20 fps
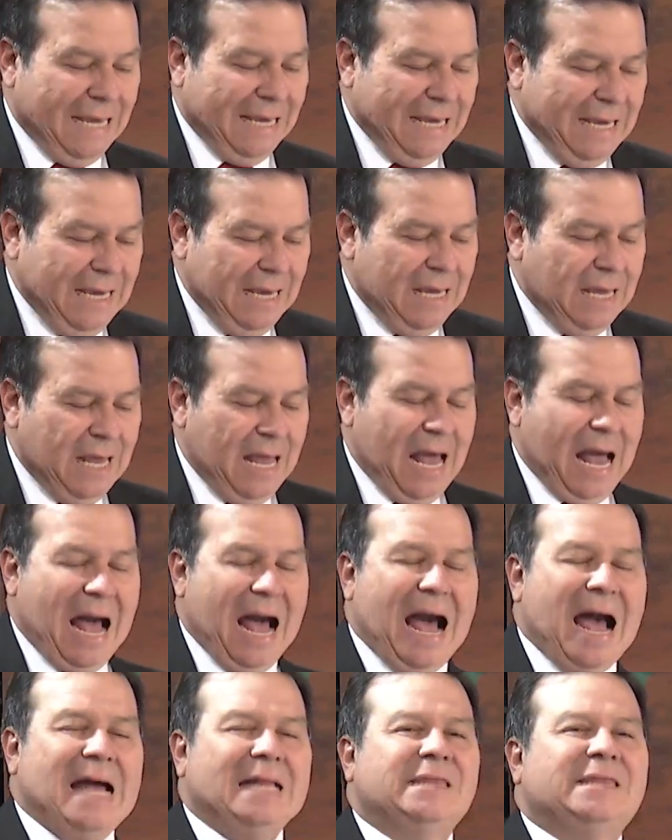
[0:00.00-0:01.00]
y
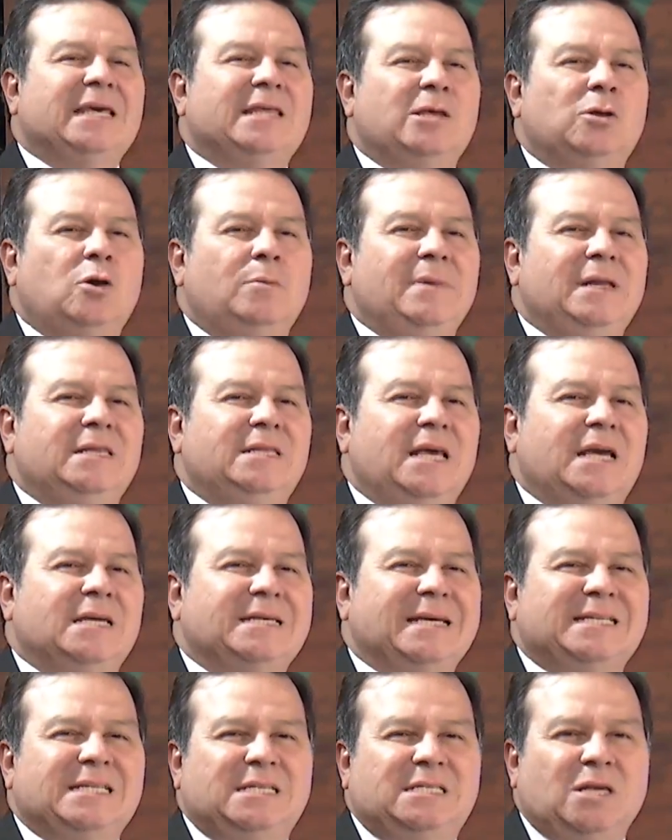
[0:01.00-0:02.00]
antes de 2010
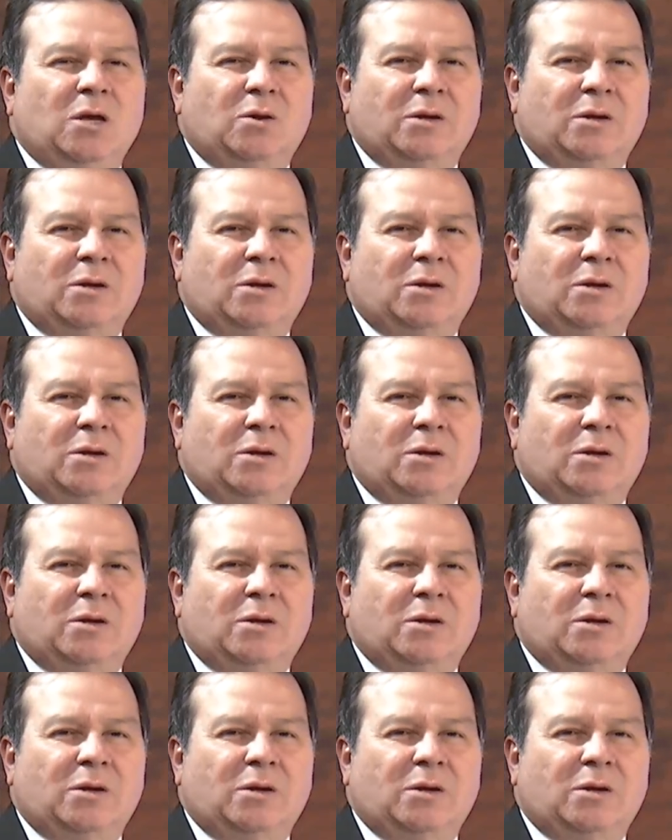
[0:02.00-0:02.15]
existía